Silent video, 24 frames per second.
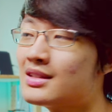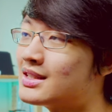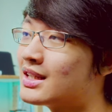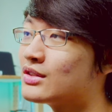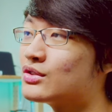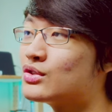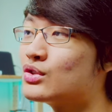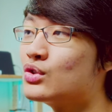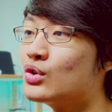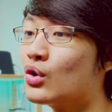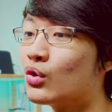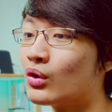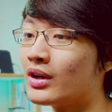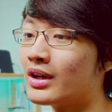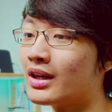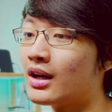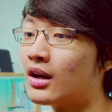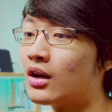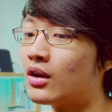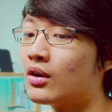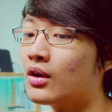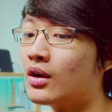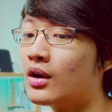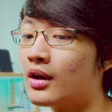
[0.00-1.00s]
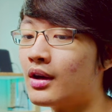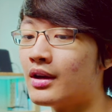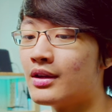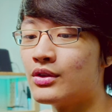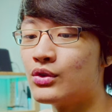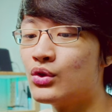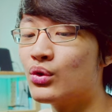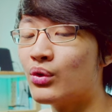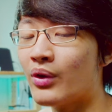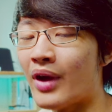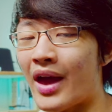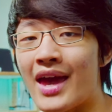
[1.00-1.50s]
像是有人要
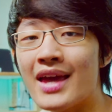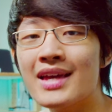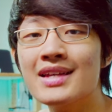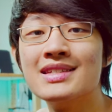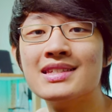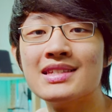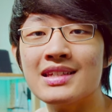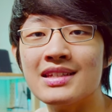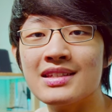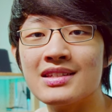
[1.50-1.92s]
用 ACES，